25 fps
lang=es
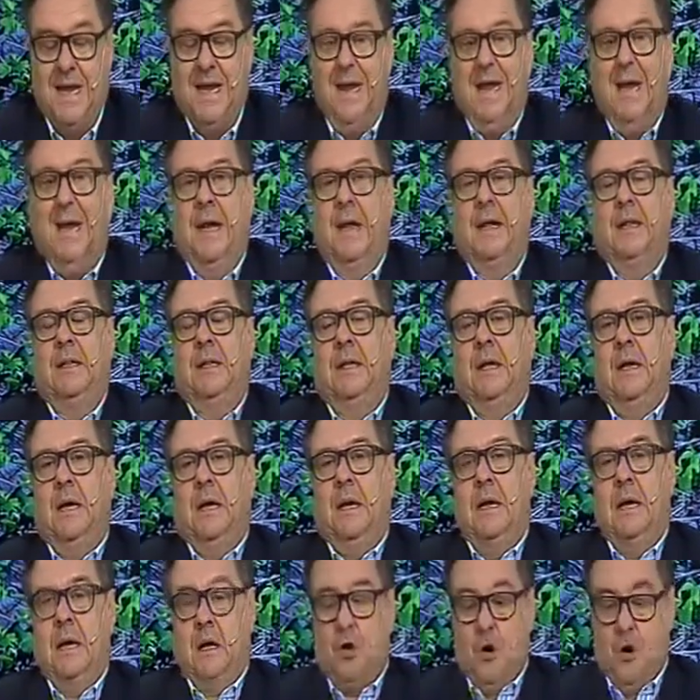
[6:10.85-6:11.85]
este,
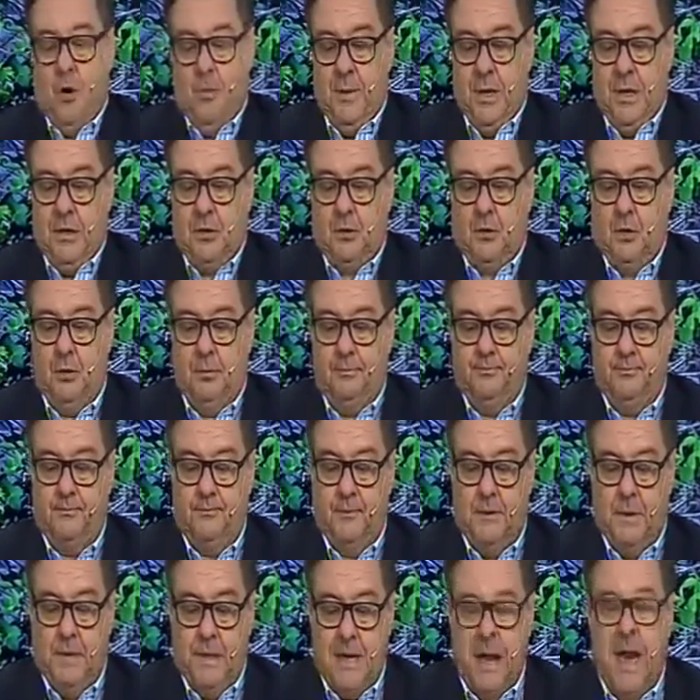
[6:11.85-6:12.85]
les comento
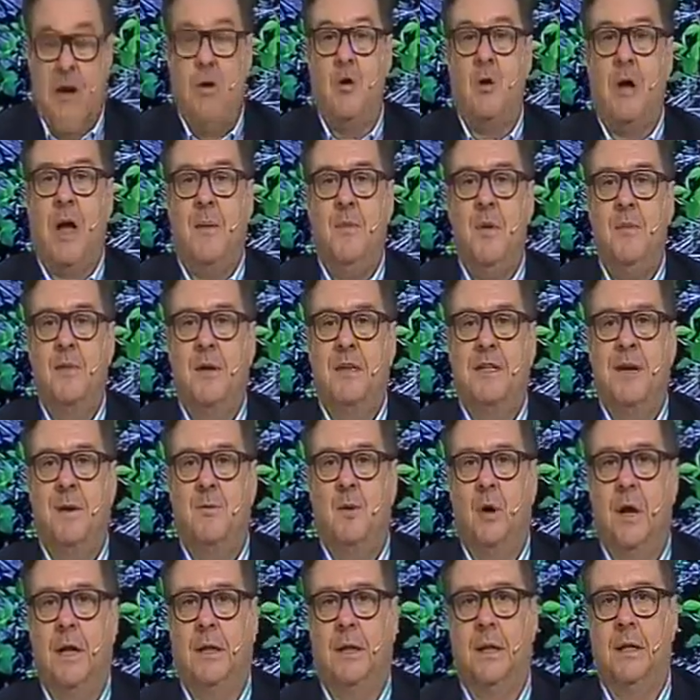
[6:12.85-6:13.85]
algo que a mí me
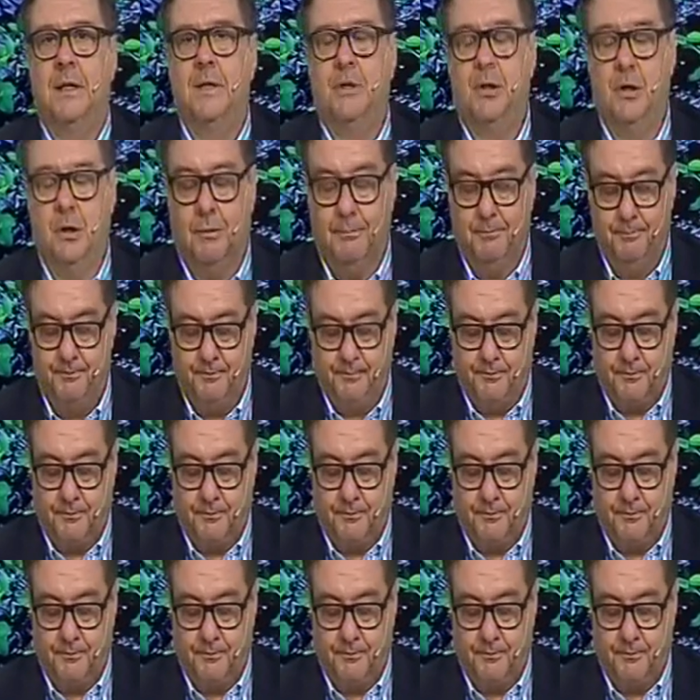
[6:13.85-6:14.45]
llamó la atención.